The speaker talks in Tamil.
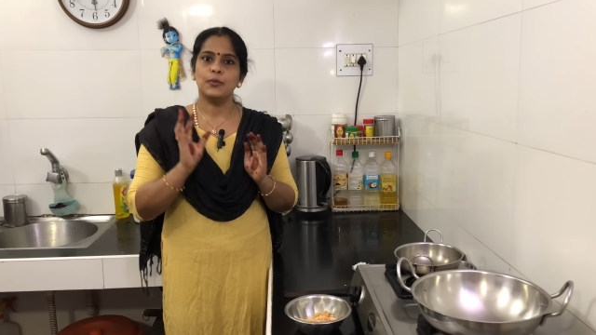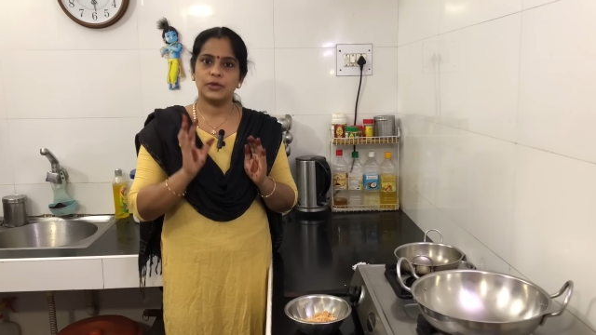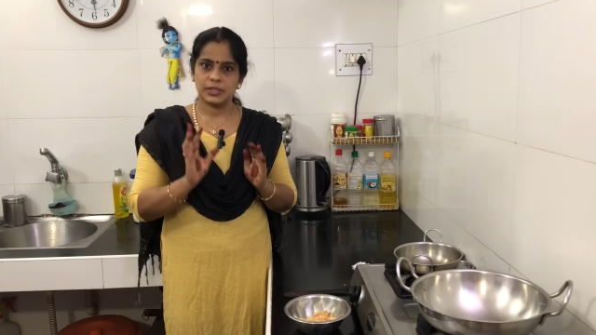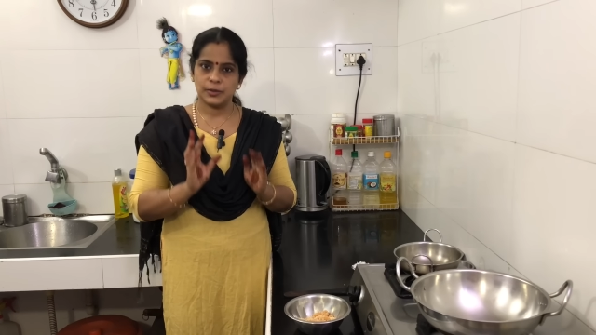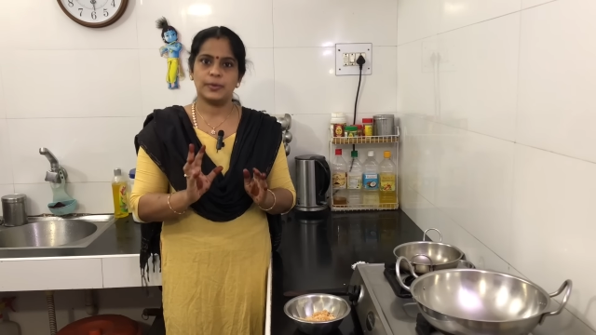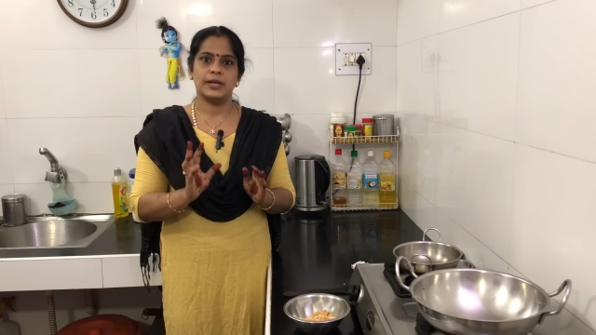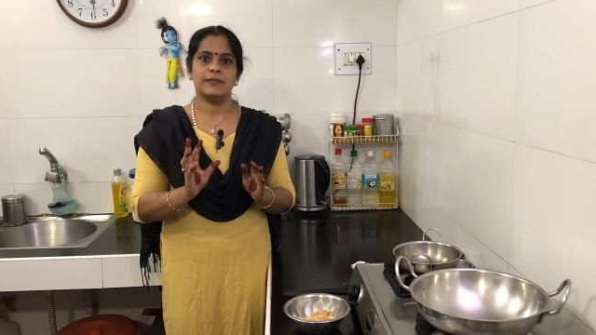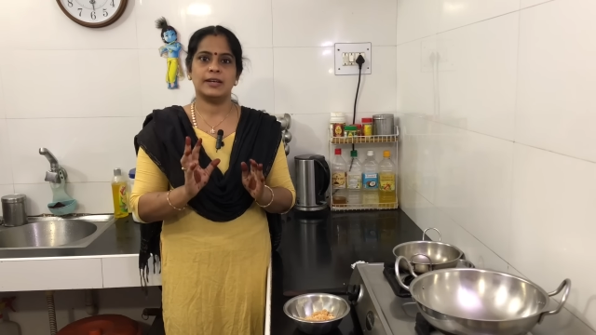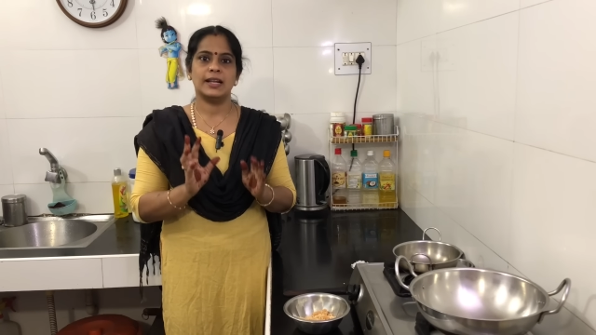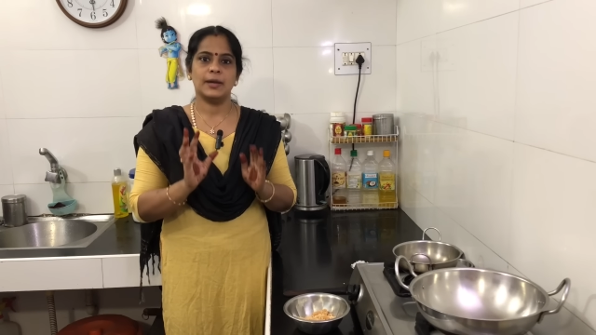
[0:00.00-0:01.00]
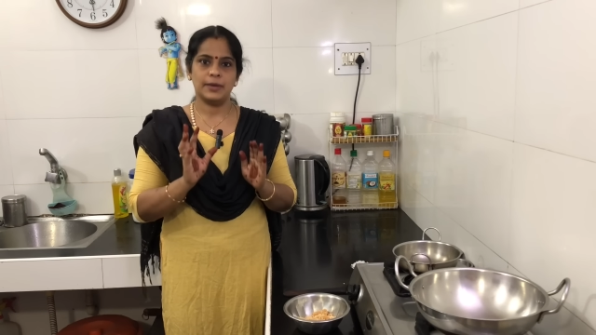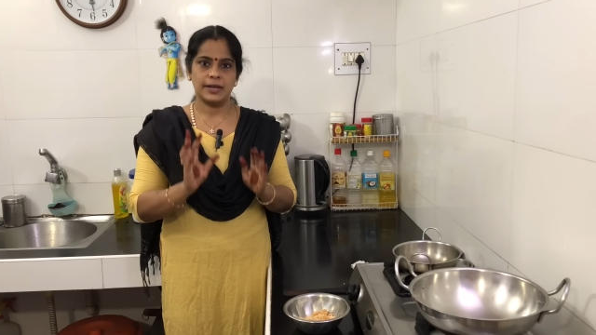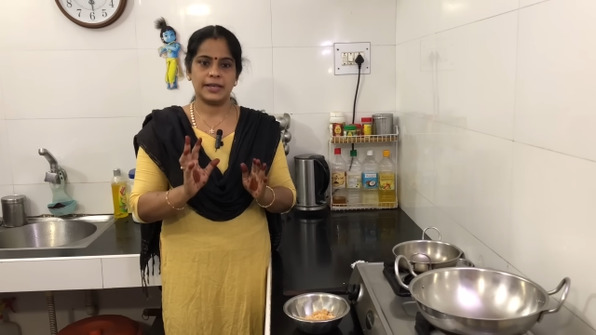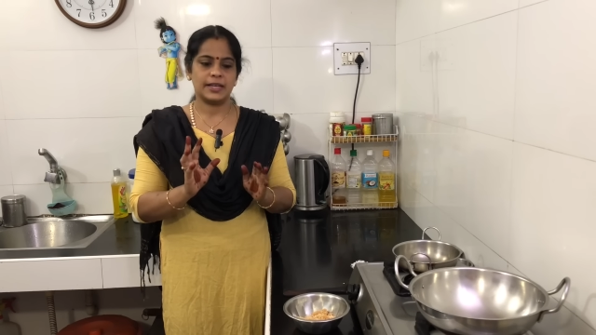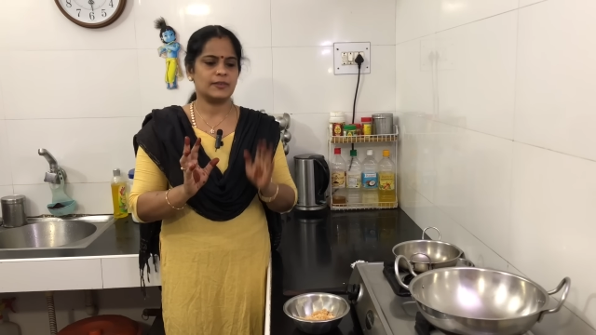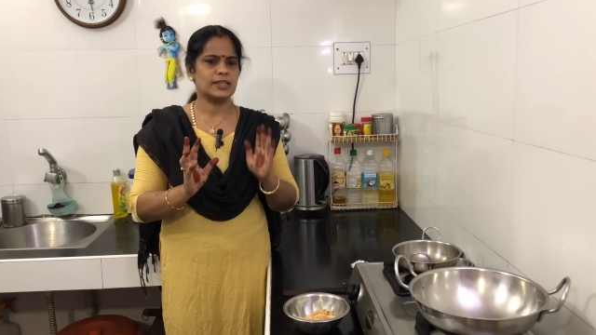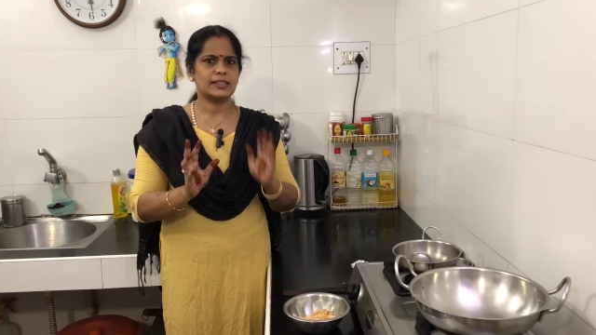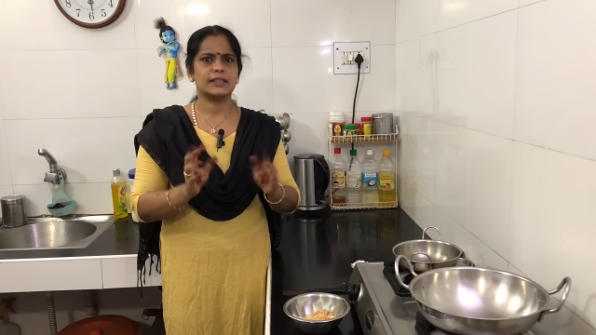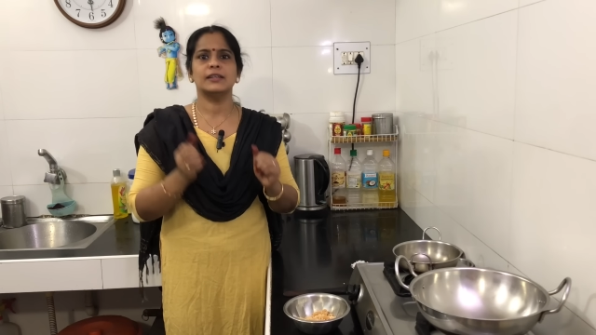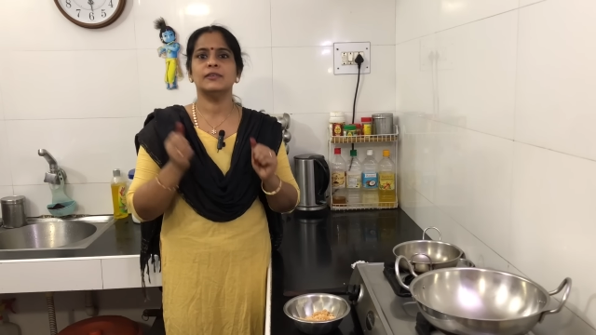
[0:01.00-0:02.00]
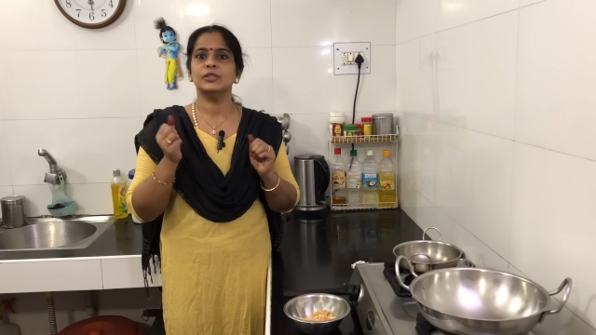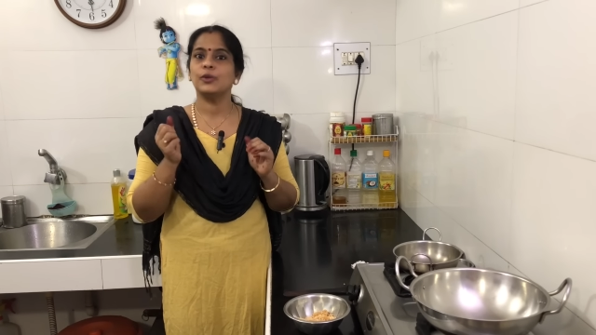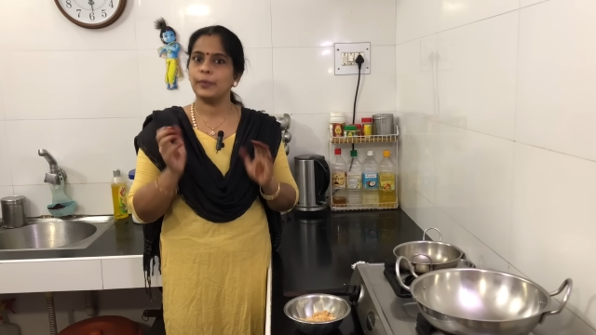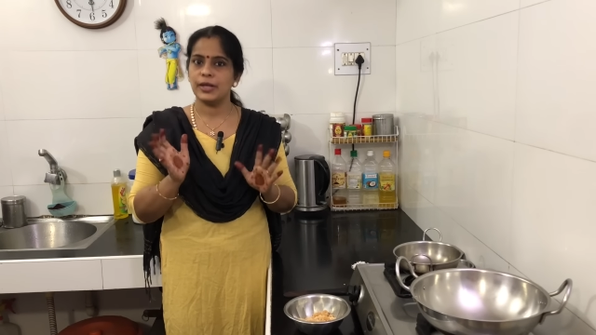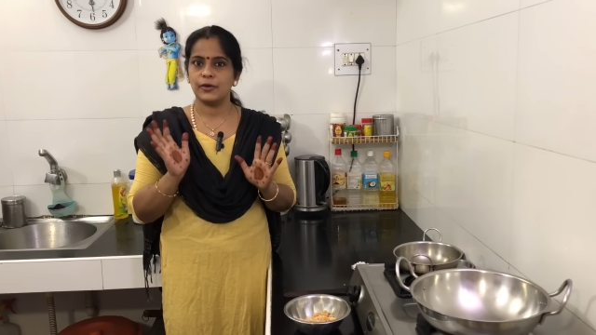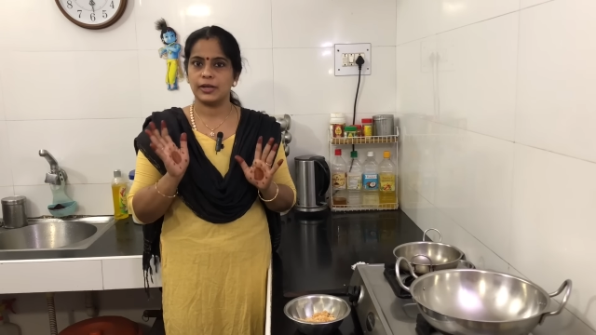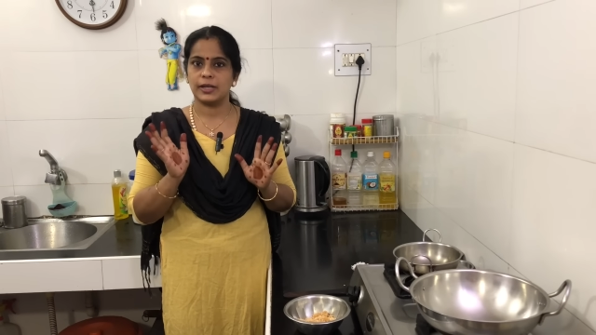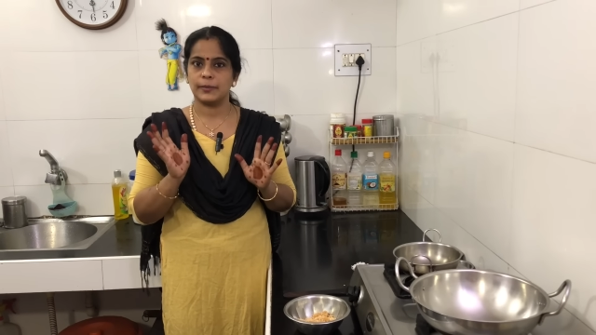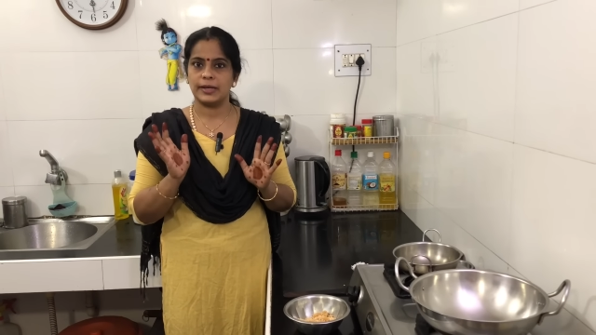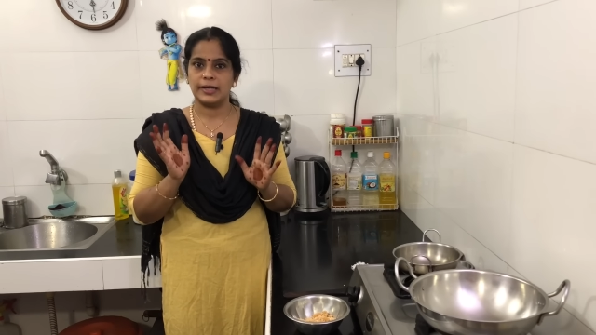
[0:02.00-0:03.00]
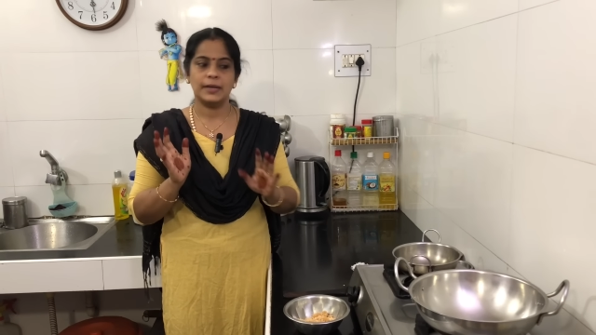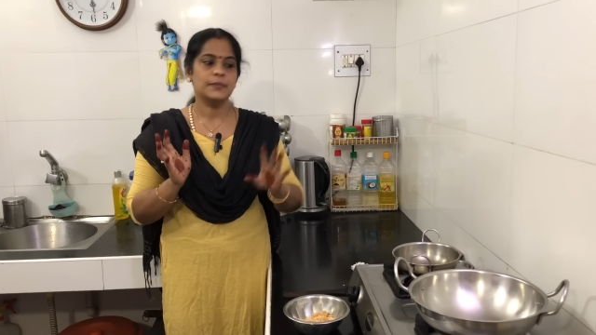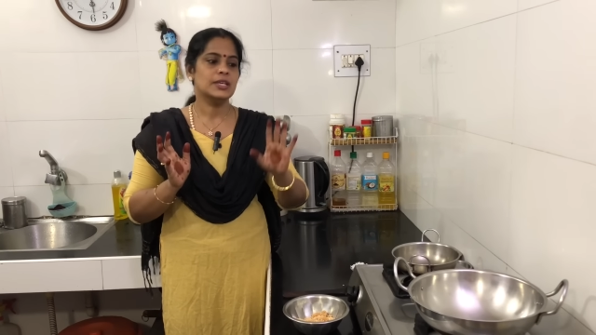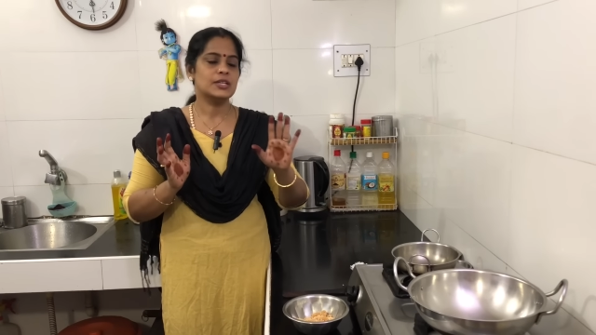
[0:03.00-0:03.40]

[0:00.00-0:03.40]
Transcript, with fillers: மோதகம் பண்ண வரல அப்படின்னு நினைக்கிறவங்க டக்குன்னு வந்து ஒரு பிடி கொழுக்கட்டை பண்ணிடலாம்